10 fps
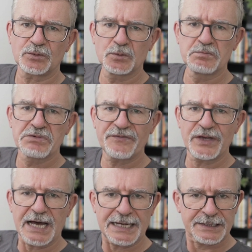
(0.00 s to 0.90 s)

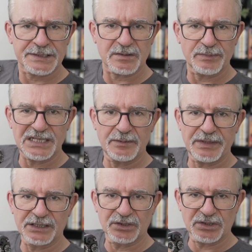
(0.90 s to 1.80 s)
ungefähr 18
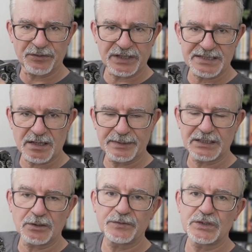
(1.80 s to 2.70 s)
mm und auf das habe
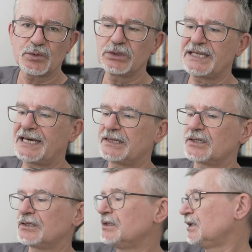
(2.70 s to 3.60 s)
ich auch versucht, die
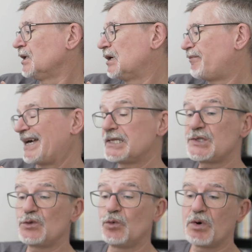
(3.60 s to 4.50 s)
anderen beiden
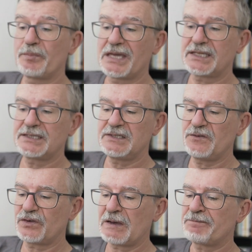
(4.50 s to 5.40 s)

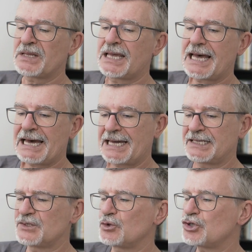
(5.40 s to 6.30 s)
Zoom-Objektive
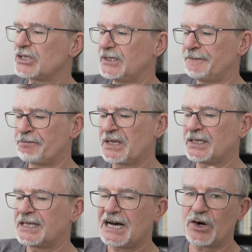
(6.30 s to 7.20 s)
einzustellen.
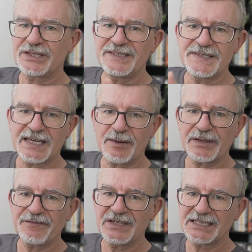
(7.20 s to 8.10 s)
Auch diese
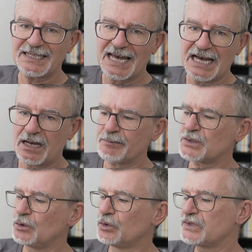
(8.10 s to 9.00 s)
Kamera wirkt
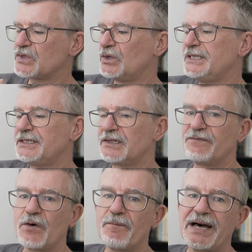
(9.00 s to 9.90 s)
absolut
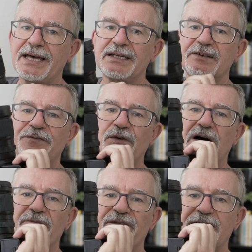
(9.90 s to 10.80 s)
solide, wobei der
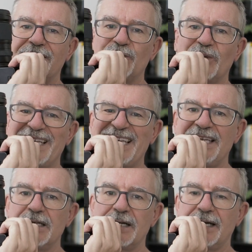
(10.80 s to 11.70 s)
Formfaktor
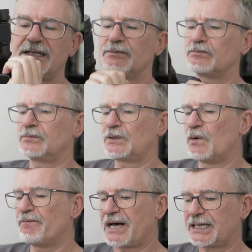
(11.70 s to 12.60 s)
eher einem
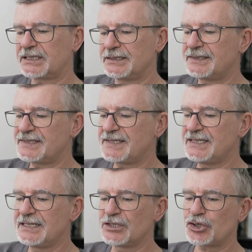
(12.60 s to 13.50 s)
kompakten
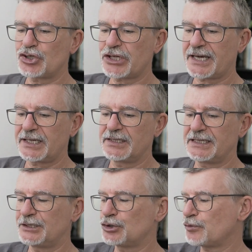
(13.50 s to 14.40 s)
Ziegelstein
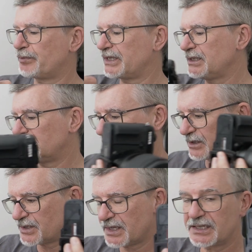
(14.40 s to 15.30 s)
entspricht,
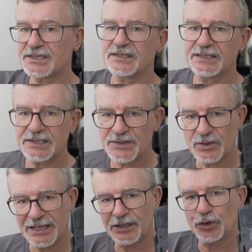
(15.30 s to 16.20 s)
das heißt nicht so
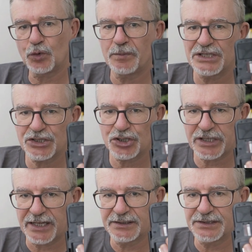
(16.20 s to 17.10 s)
ergonomisch
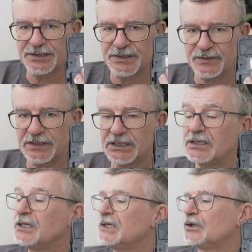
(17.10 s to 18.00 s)
gestaltet ist wie
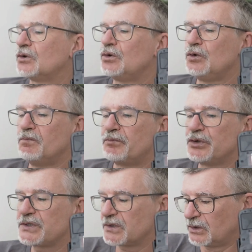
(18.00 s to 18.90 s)
die
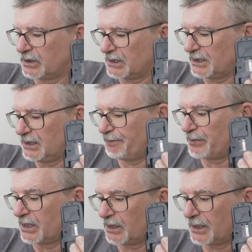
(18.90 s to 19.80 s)
Olympus oder die
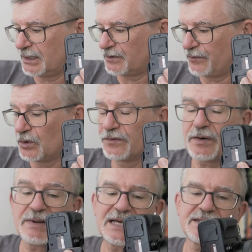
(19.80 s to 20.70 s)
äh, Canon
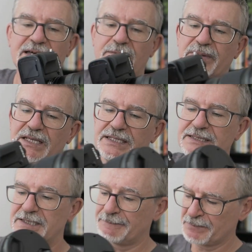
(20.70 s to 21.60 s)
Vollformatkamera
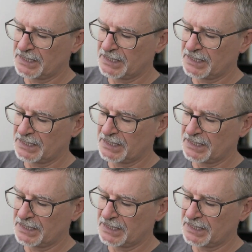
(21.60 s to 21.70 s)
hier.